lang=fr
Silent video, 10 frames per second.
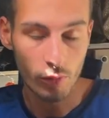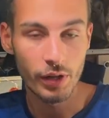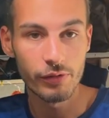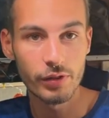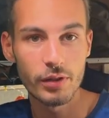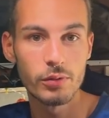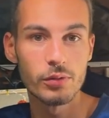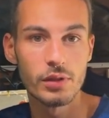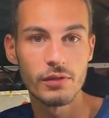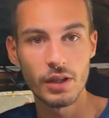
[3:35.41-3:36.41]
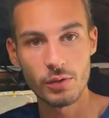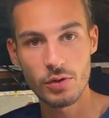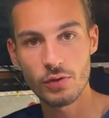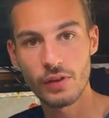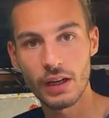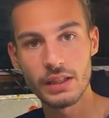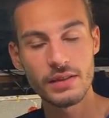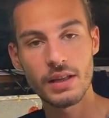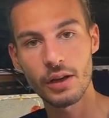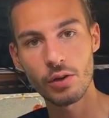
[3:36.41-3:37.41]
on a fait une évacuation vers
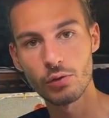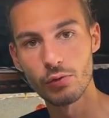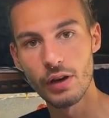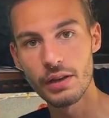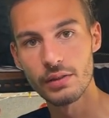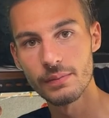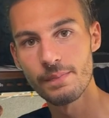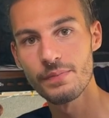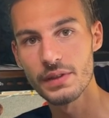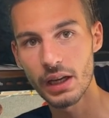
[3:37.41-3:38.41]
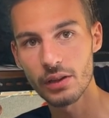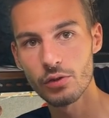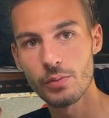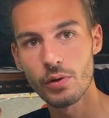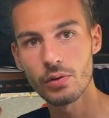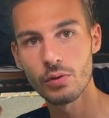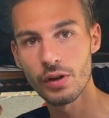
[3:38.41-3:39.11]
l'extérieur du van directement.